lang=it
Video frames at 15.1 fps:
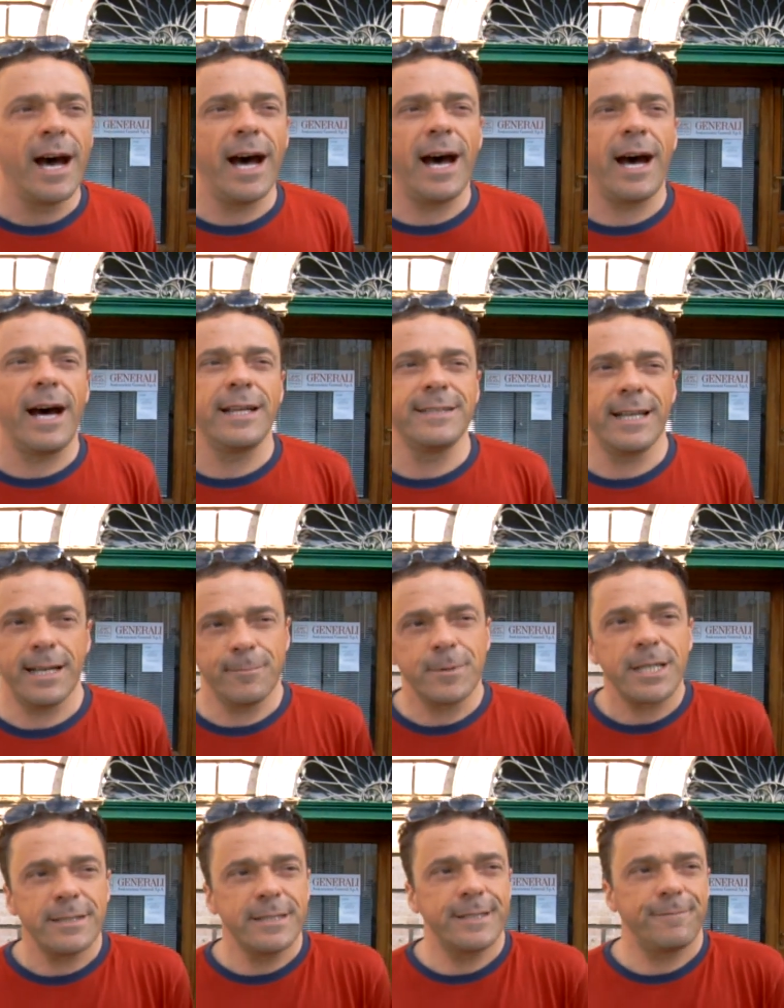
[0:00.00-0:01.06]
a delle
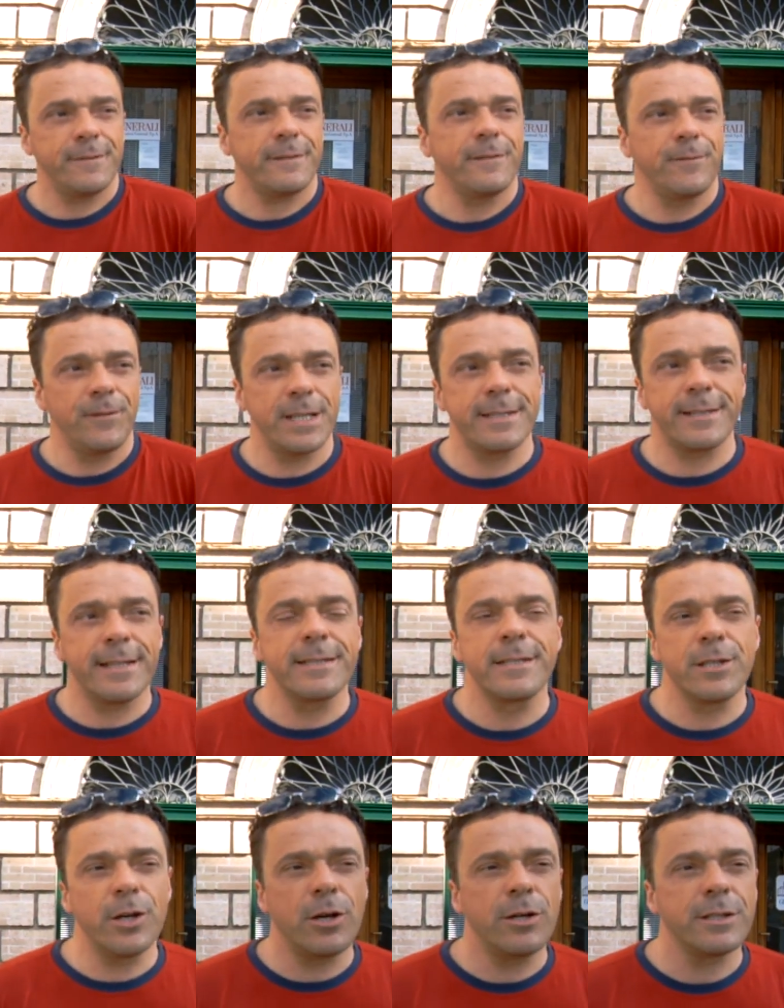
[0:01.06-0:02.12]

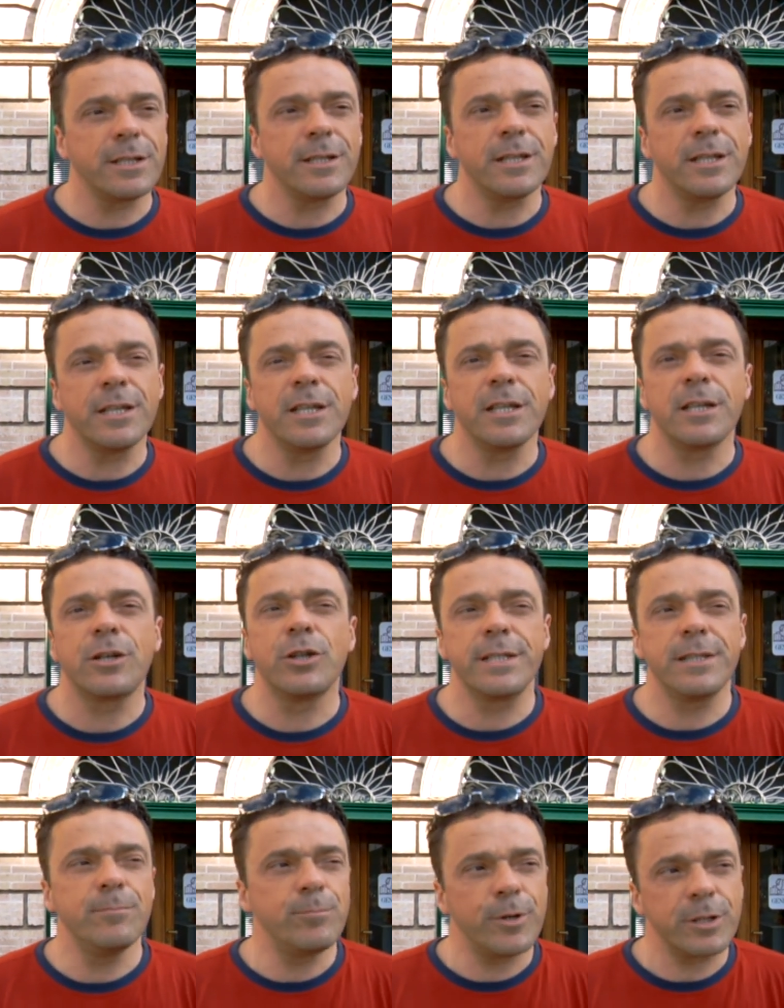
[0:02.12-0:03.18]
manifestazioni
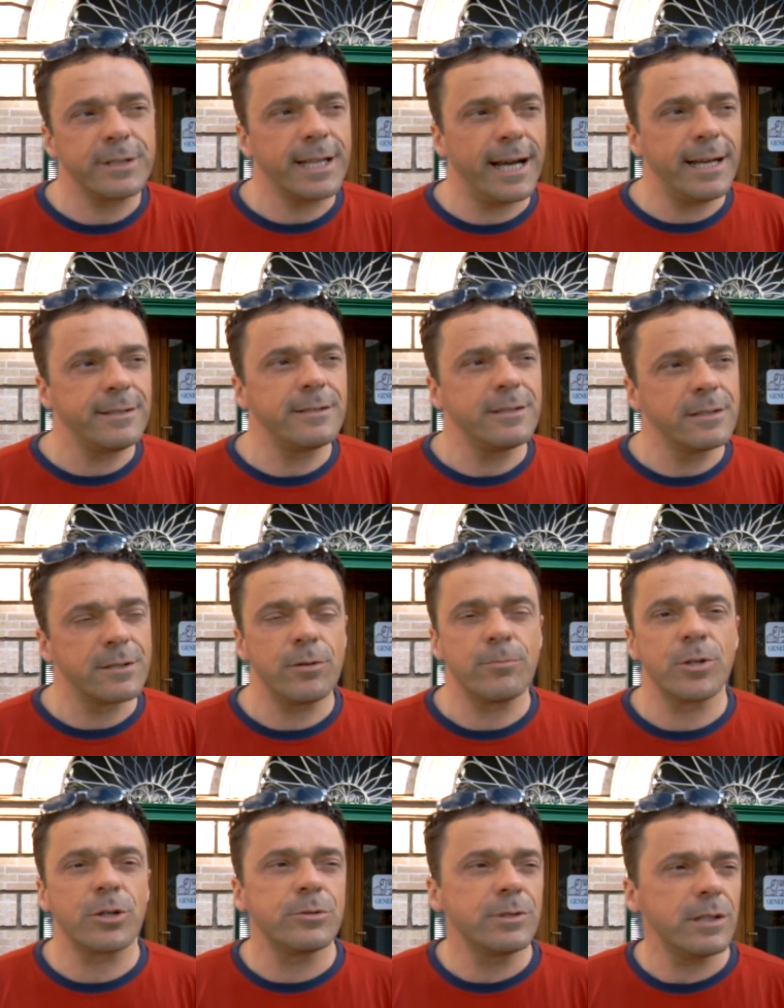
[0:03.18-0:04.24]
così importanti,
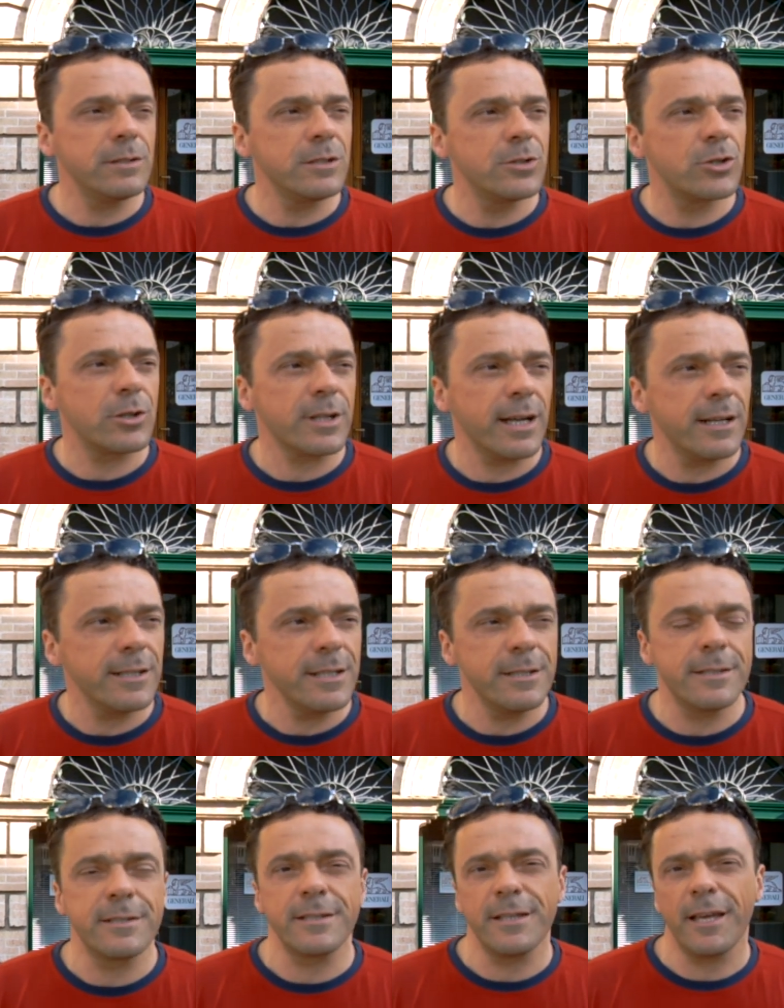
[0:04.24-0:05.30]
insomma, con tanti
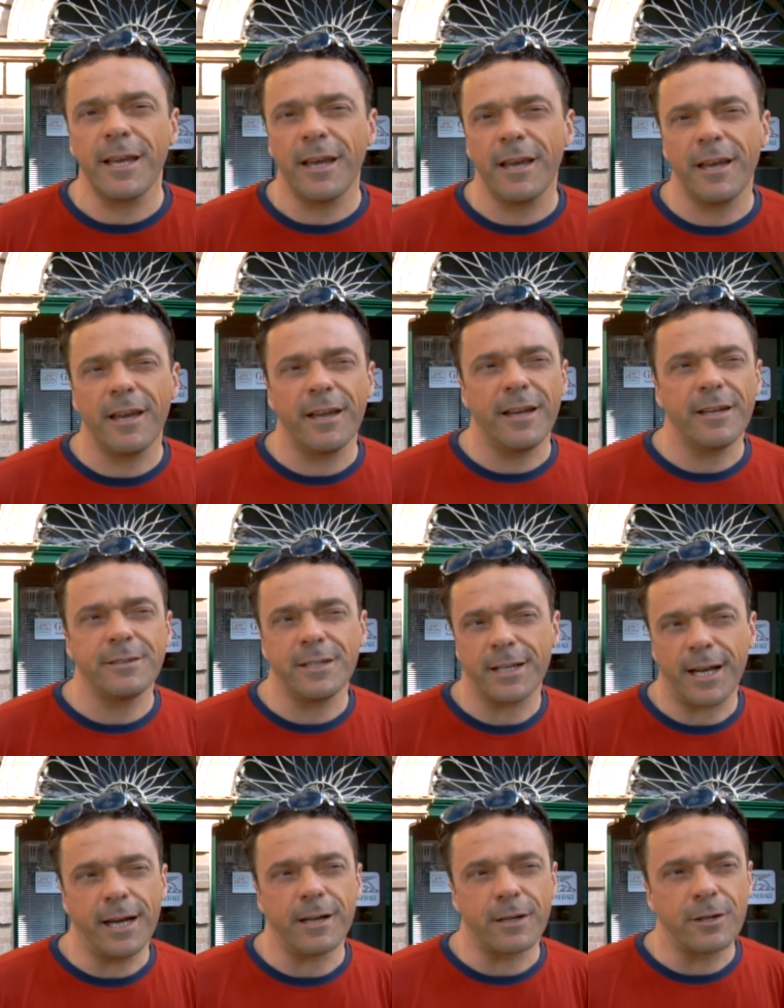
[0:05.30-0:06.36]
giornalisti e
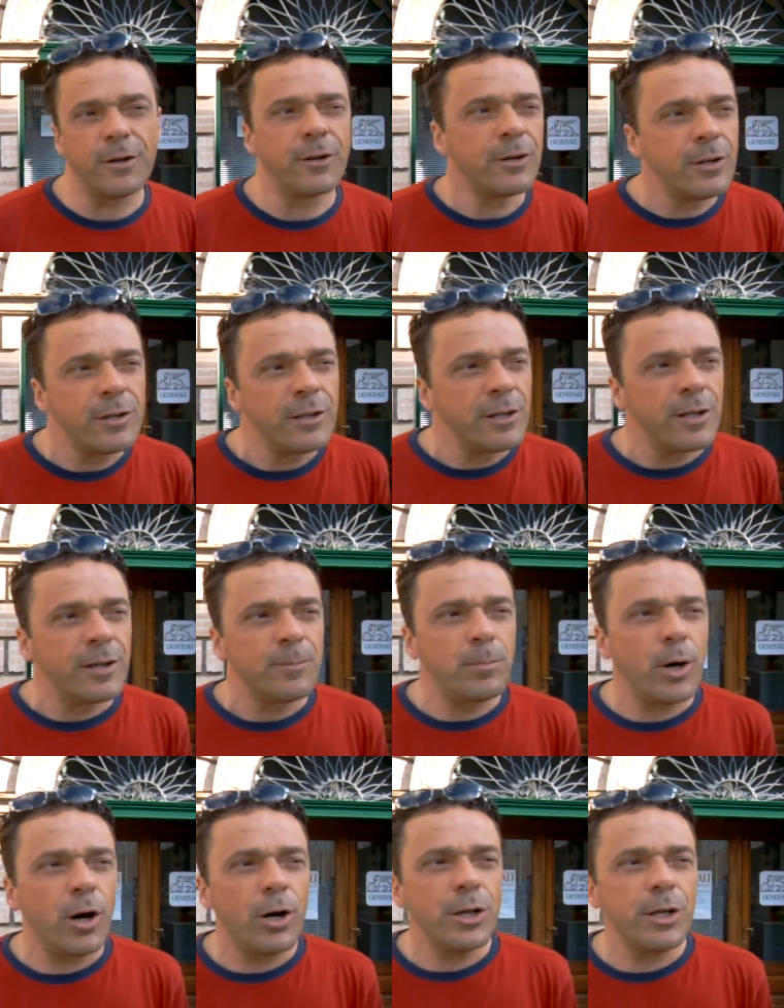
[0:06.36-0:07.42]
grandi
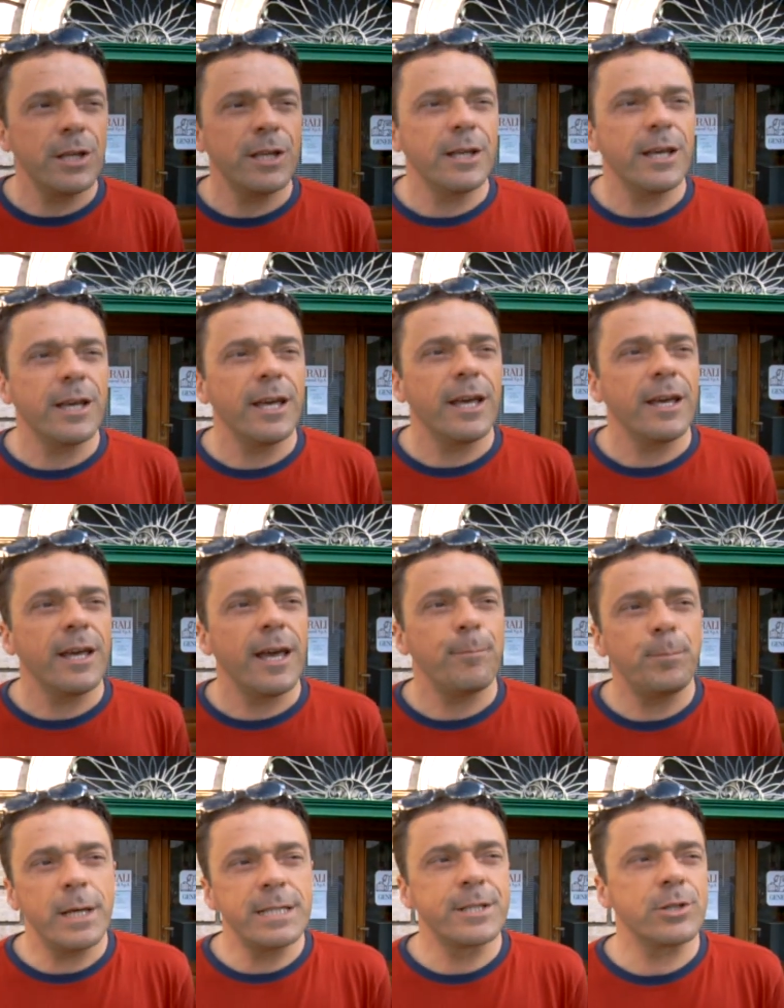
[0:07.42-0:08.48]
poi
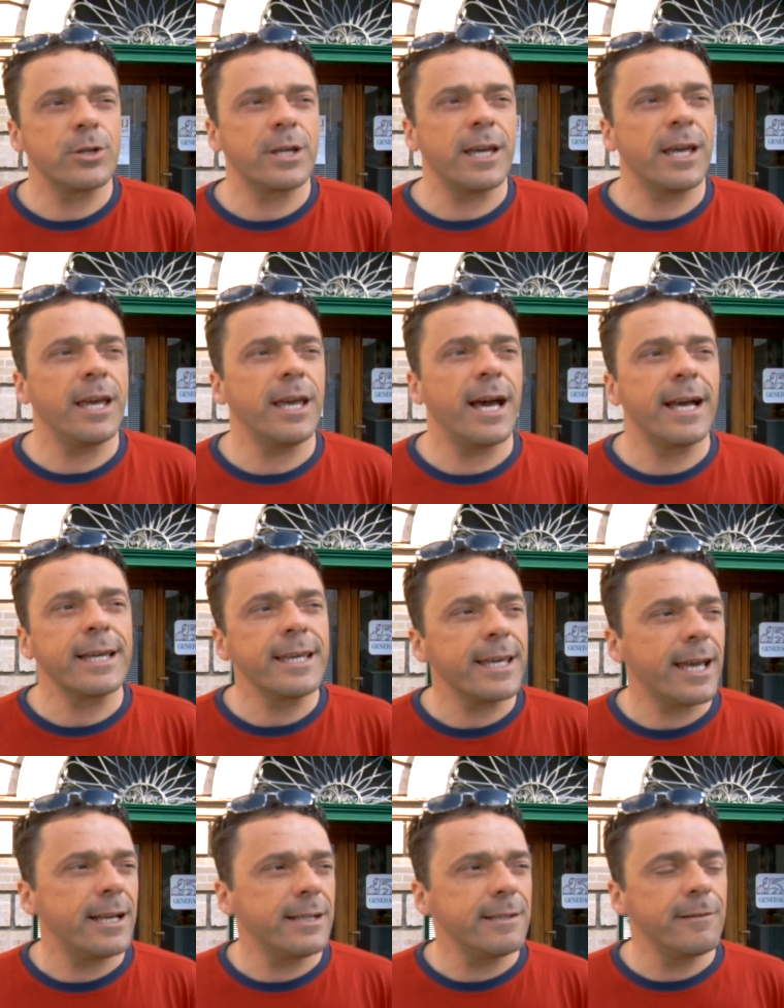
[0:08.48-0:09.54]
penso che
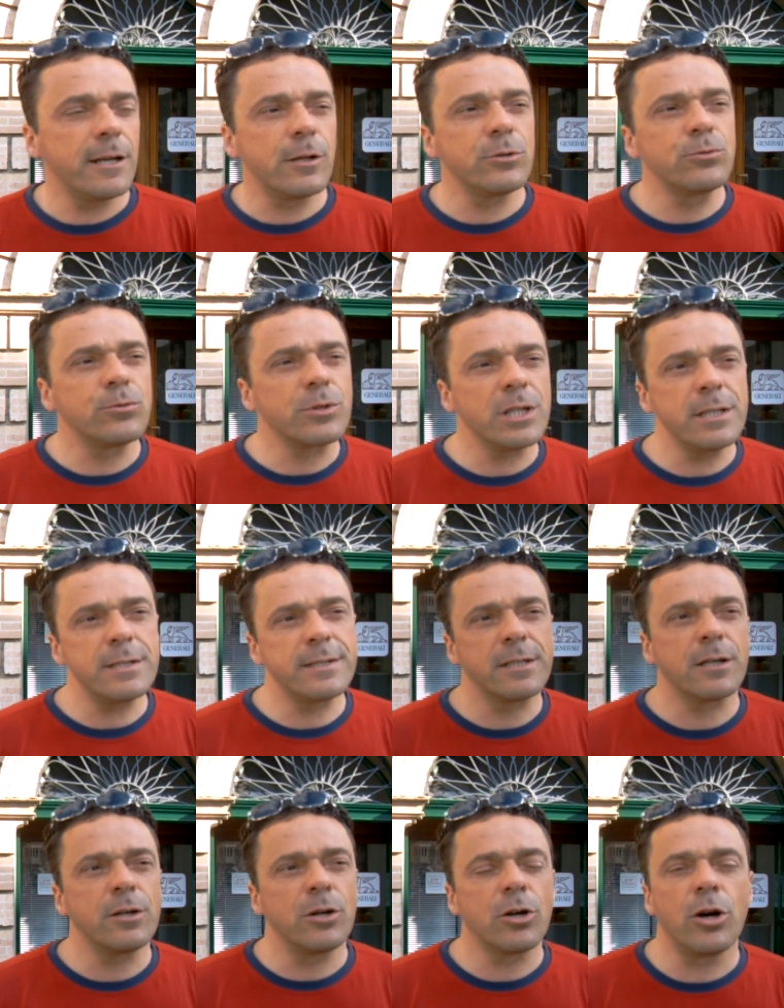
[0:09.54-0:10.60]
anche a livello
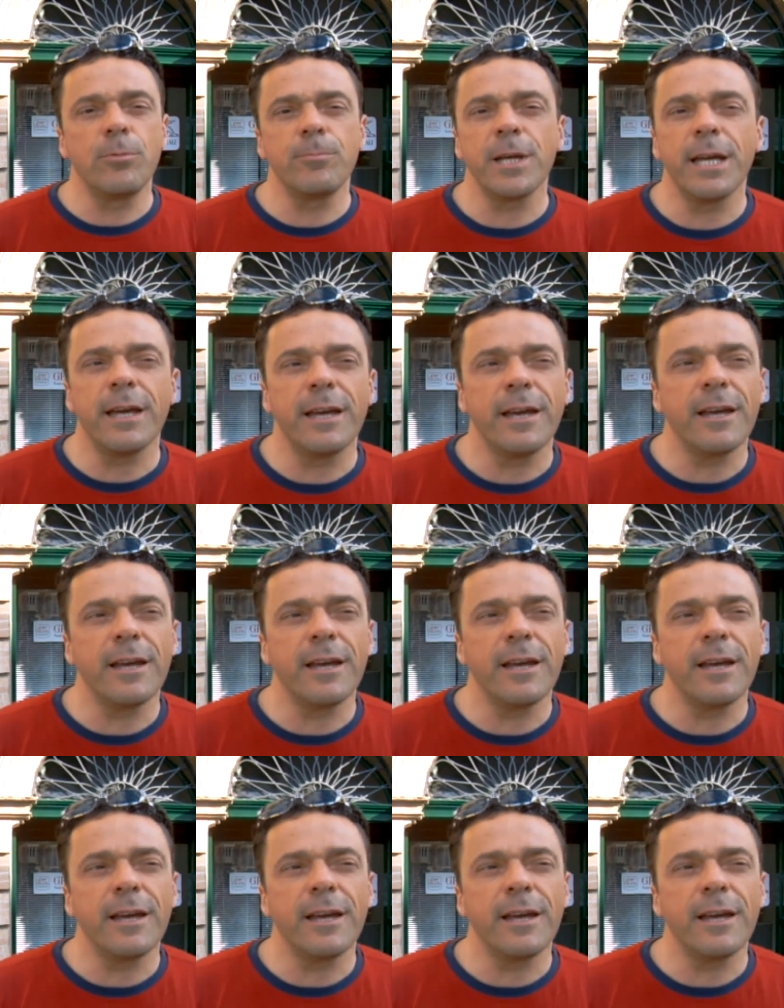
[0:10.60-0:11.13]
turistico come,